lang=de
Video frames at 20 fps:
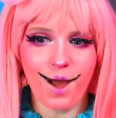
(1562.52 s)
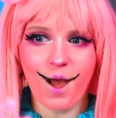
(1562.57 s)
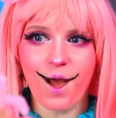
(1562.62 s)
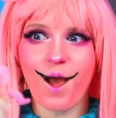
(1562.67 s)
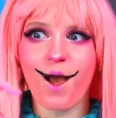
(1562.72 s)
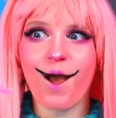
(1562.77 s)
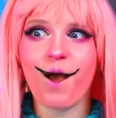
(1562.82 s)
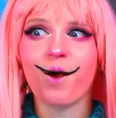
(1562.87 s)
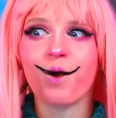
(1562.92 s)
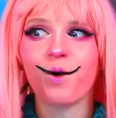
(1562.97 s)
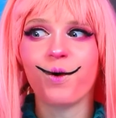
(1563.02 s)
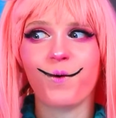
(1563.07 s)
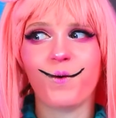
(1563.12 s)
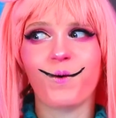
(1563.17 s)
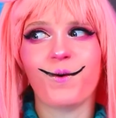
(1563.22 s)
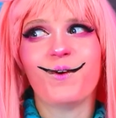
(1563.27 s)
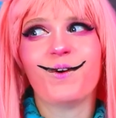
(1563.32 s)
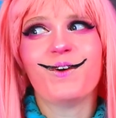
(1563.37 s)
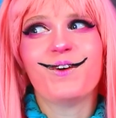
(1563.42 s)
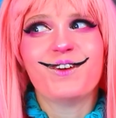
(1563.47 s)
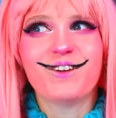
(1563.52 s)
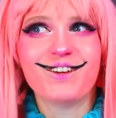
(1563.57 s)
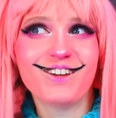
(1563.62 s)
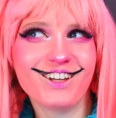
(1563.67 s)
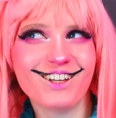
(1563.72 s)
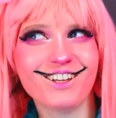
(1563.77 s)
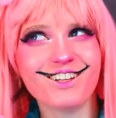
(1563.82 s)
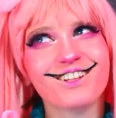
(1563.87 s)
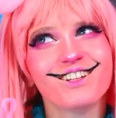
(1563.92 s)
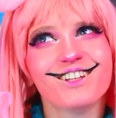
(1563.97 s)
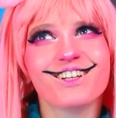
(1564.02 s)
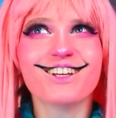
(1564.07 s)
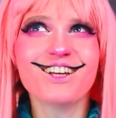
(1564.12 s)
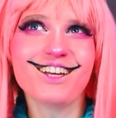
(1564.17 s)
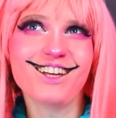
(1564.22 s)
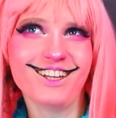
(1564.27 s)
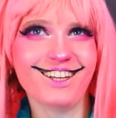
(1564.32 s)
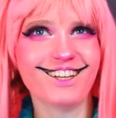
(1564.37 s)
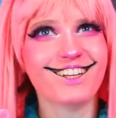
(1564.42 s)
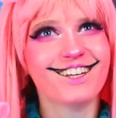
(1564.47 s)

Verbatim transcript: auf dich. Zeigst du Mami ein paar